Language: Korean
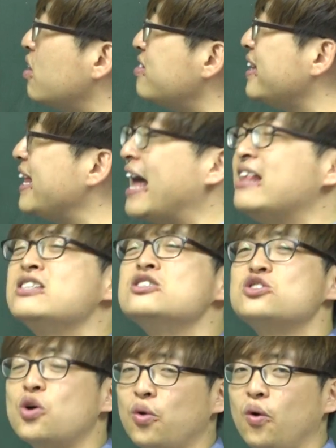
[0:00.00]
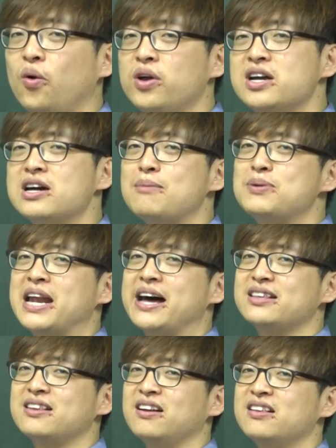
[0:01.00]
것에 대한 선호. 이건 앞에
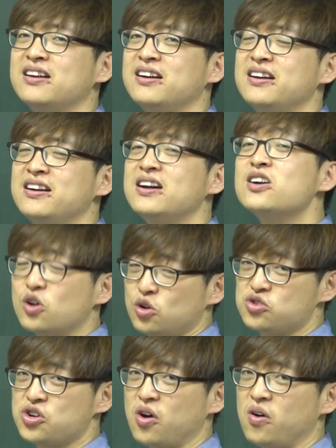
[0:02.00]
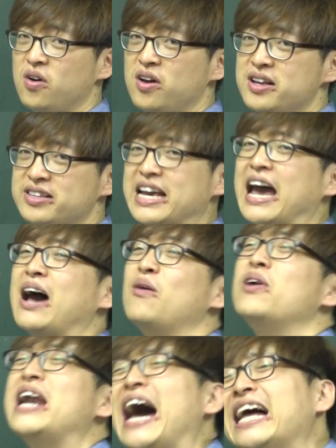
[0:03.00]
나왔다. 그렇죠. 자, 원래